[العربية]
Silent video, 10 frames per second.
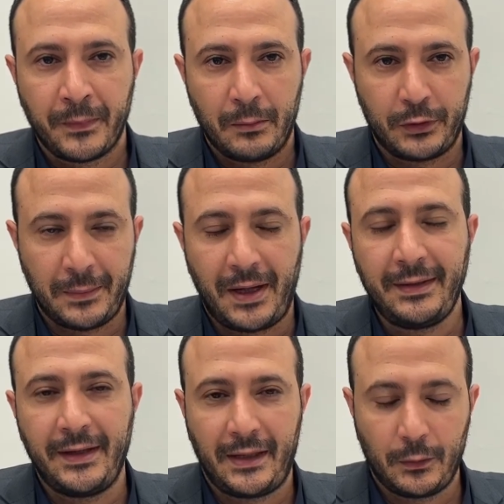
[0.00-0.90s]

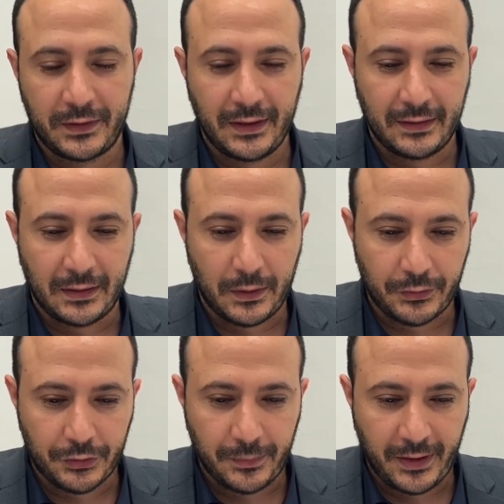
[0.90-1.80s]
متابعتنا على وسائل
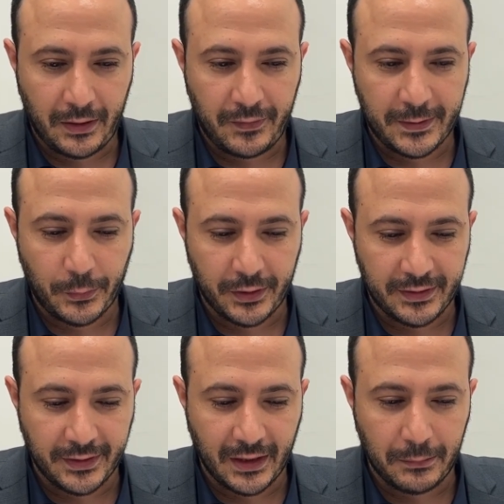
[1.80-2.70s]
التواصل الاجتماعي على فيسبوك
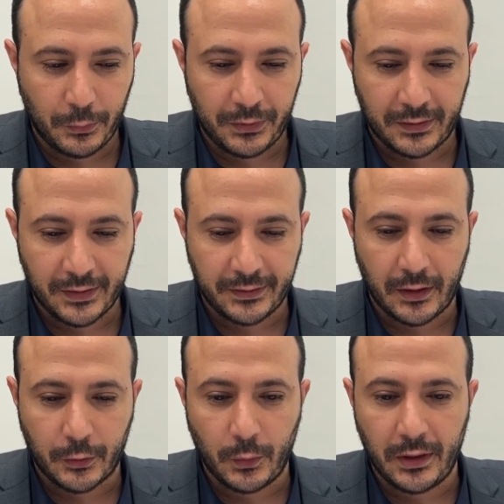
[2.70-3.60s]
انستغرام تويتر تيك
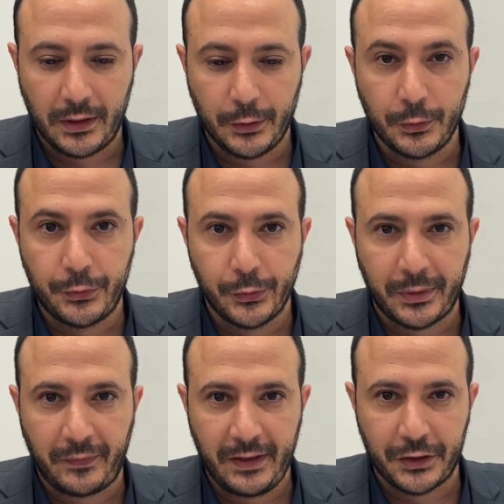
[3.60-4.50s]
توك ويوتيوب
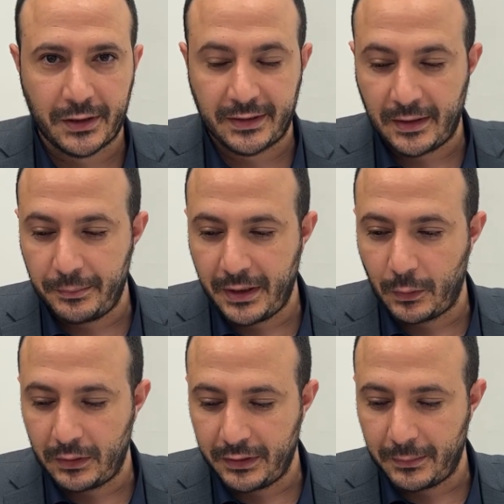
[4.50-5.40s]
تفعيل جرس التنبيه
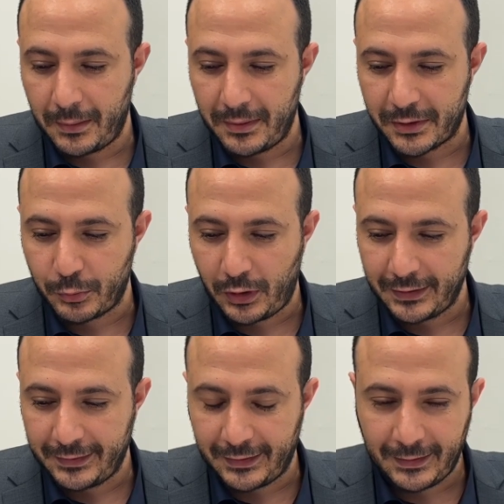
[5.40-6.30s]
والانضمام
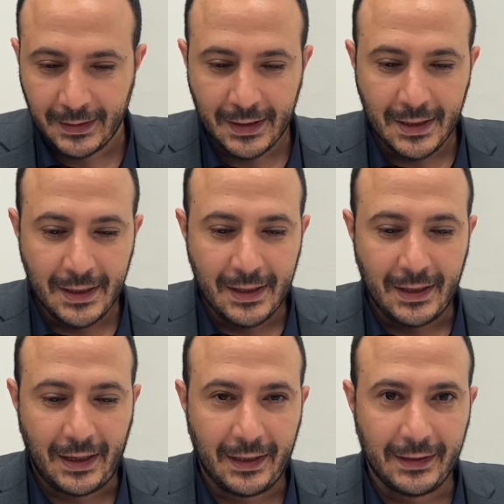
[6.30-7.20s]
لمجموعاتنا
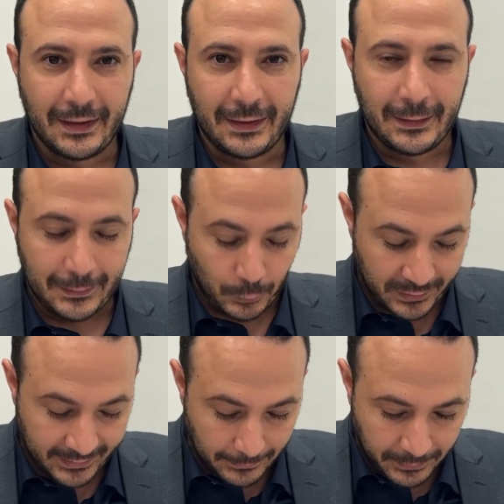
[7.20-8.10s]
على
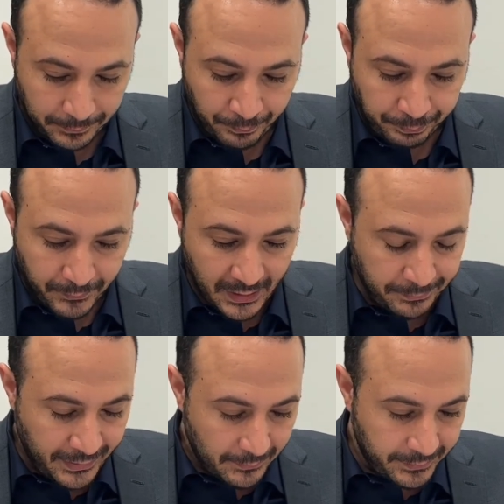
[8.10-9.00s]
واتساب
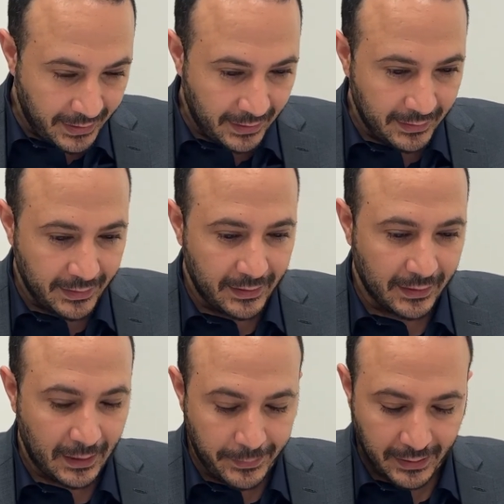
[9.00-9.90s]
نبدا
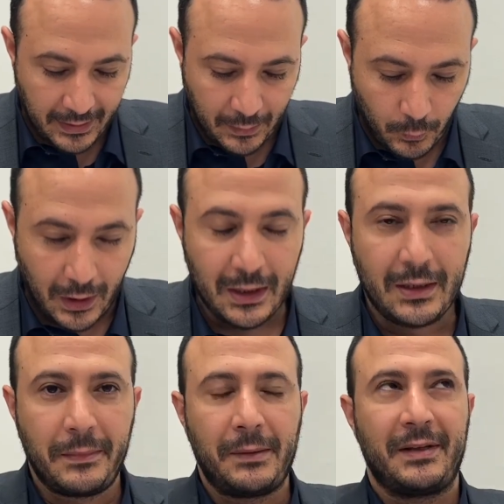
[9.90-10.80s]
بالخبر
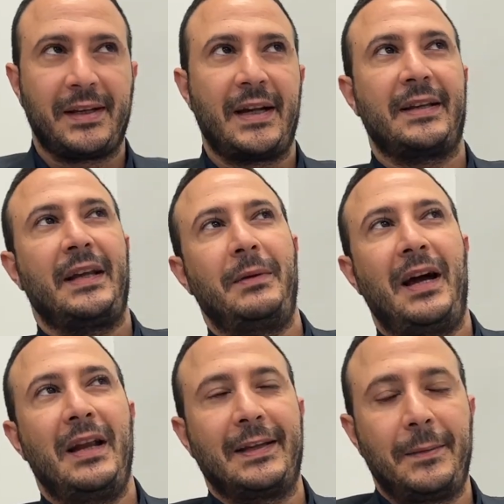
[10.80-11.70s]
الاول مثل ما ذكرت انا
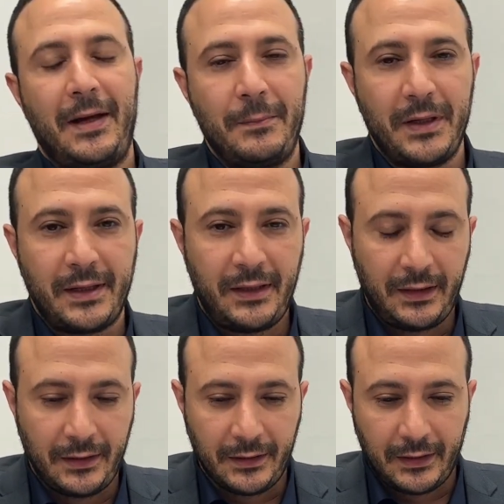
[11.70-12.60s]
بالحلقه تبعي
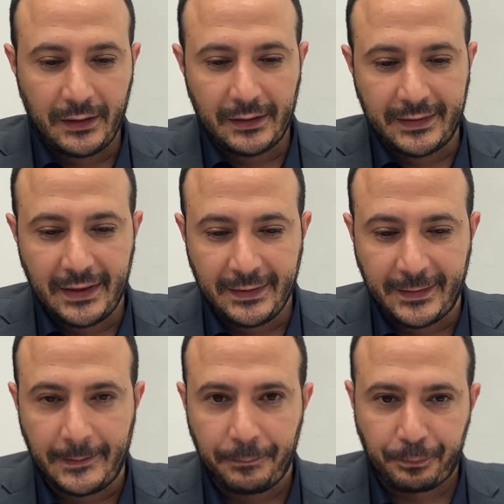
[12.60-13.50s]
امبارح نهار
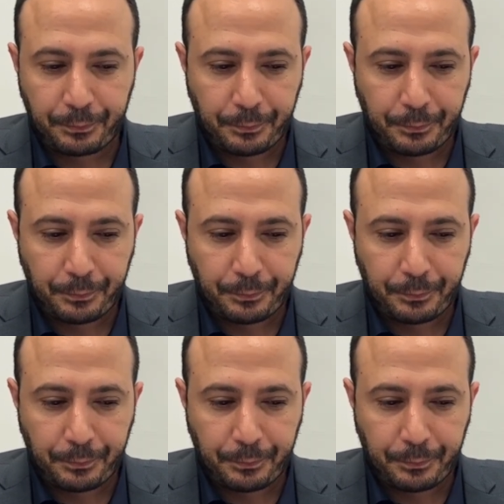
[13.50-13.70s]
الثلاثاء